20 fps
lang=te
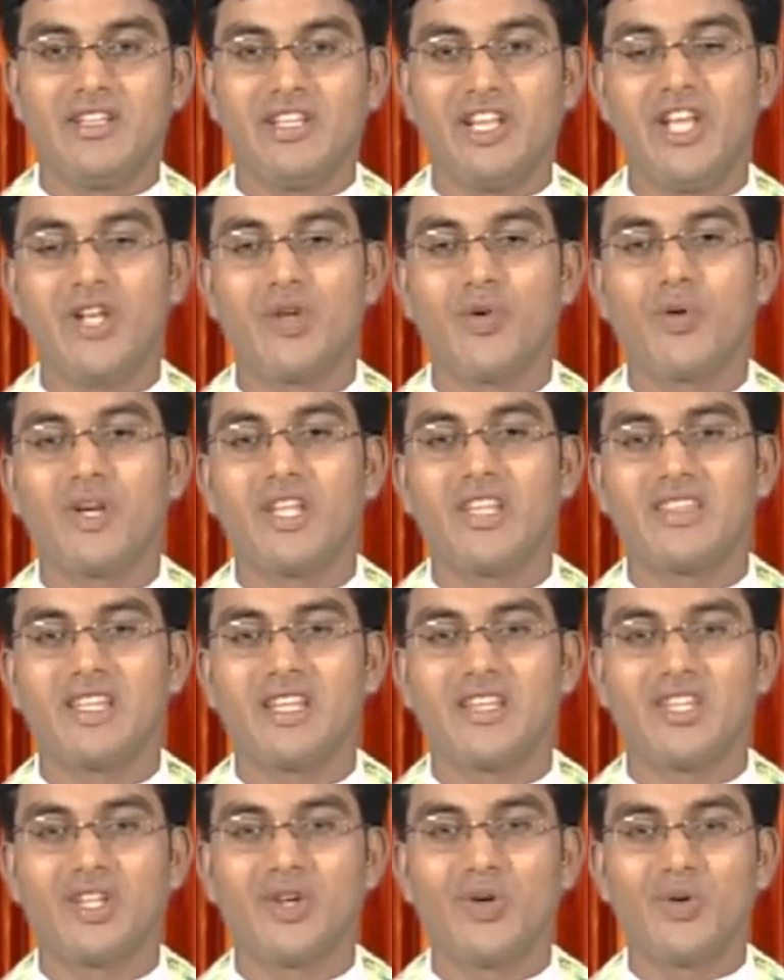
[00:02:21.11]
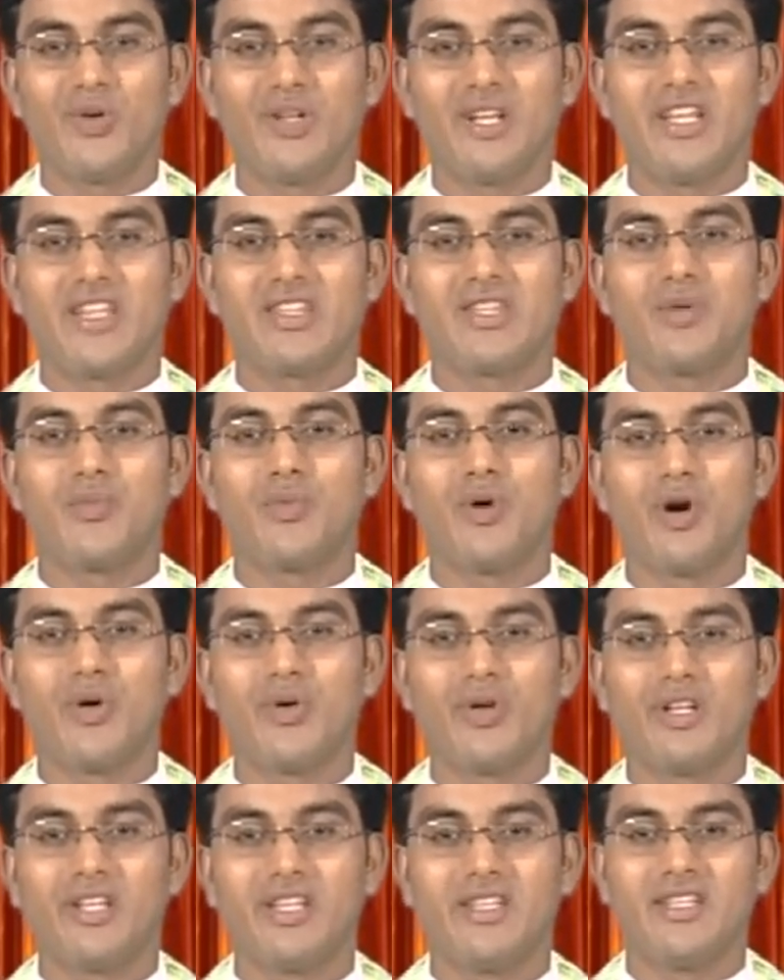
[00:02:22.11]
నేను కూడా ఇంత అందంగా ఉంటే ఎంత
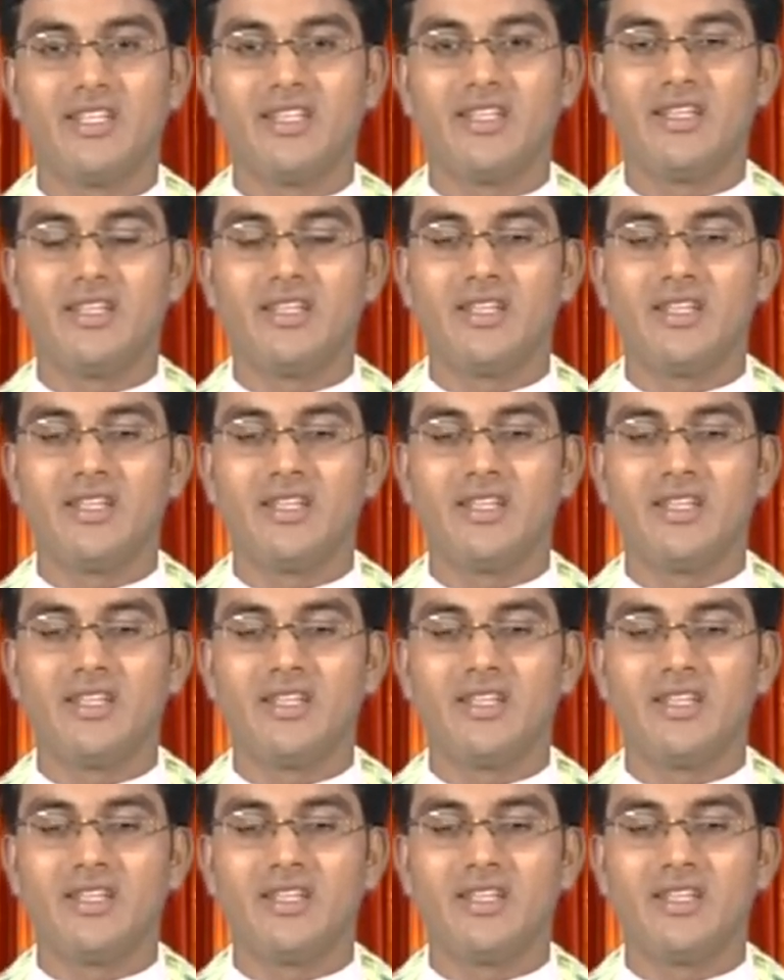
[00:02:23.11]
బాగుండేది